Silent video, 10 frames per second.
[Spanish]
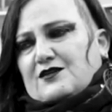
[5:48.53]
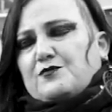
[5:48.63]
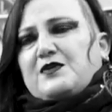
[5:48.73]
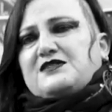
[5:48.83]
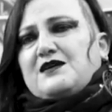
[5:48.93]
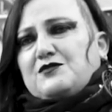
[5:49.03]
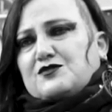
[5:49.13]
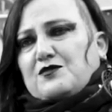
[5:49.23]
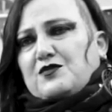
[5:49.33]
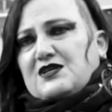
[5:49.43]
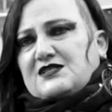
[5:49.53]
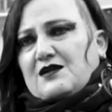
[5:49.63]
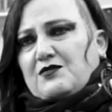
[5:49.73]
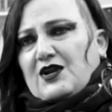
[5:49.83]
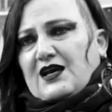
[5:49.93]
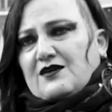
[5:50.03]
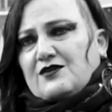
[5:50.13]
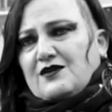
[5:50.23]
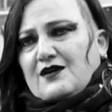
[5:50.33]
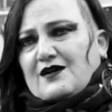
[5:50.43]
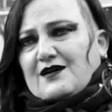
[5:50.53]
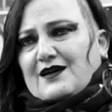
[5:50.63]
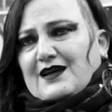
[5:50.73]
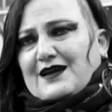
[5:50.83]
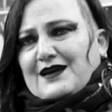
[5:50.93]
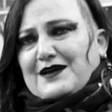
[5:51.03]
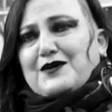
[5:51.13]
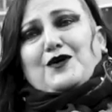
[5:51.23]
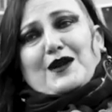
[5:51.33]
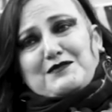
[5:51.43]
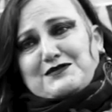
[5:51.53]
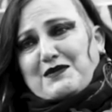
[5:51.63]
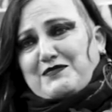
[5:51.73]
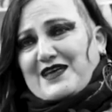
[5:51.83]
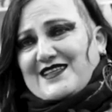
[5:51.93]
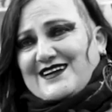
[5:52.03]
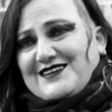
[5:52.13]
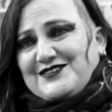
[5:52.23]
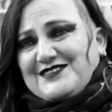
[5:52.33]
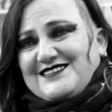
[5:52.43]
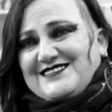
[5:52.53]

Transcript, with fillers: tropecemos, como dice el bolero, eh, con la misma piedra, ¿no?